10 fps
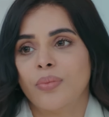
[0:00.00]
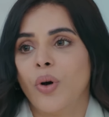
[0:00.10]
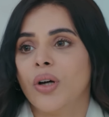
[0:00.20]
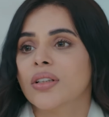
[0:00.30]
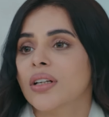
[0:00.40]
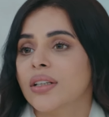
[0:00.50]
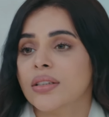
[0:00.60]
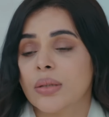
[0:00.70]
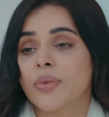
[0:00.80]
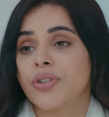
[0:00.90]
बहुत गलत
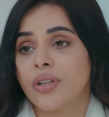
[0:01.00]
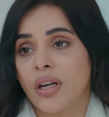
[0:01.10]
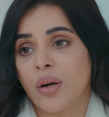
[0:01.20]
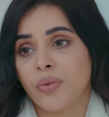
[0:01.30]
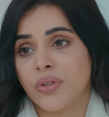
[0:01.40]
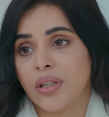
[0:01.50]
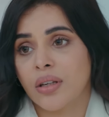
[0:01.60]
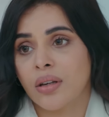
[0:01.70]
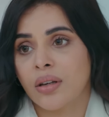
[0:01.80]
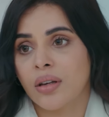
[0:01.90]
समझ रही हैं आप उसे
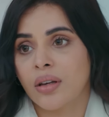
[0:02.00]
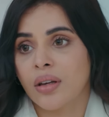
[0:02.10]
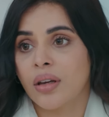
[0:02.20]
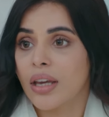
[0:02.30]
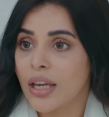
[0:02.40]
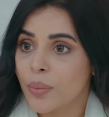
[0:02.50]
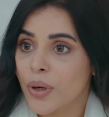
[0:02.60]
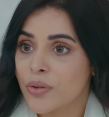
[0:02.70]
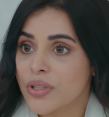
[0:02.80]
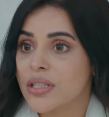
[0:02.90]
एक
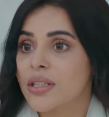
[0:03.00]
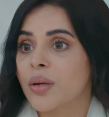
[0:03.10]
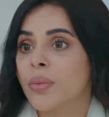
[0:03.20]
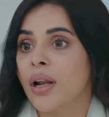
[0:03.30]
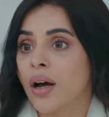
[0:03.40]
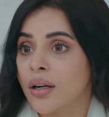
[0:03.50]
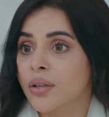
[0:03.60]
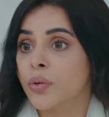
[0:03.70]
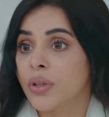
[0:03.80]
बार उसे इस घर में लाकर तो